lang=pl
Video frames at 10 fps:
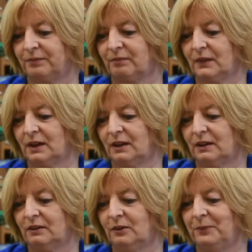
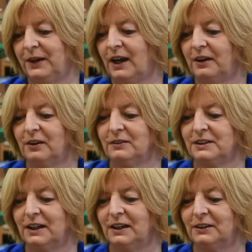mm,
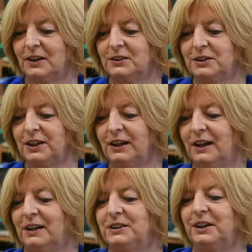ubiegające to, co się
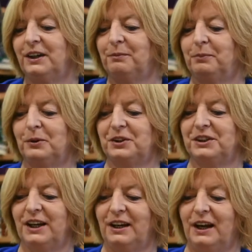dzieje
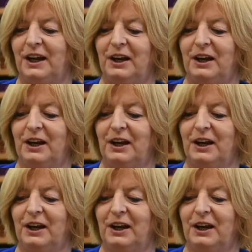później,